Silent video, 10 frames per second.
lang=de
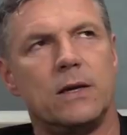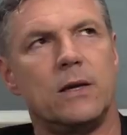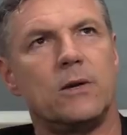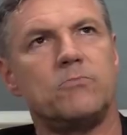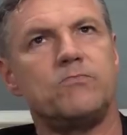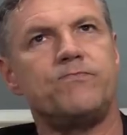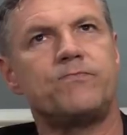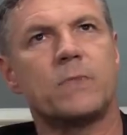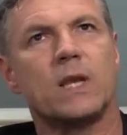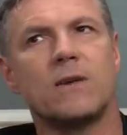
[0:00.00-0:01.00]
ähm,
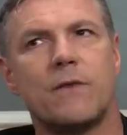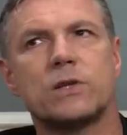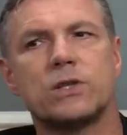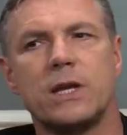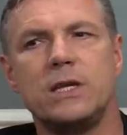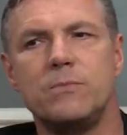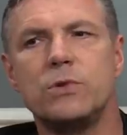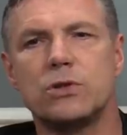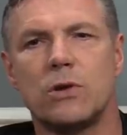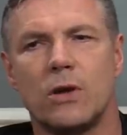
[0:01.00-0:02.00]
es war wahrscheinlich eine
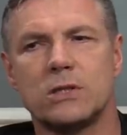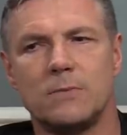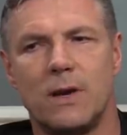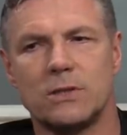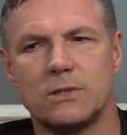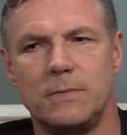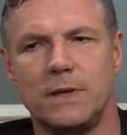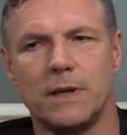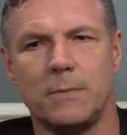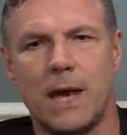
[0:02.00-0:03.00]
Mischung aus, aus mehreren.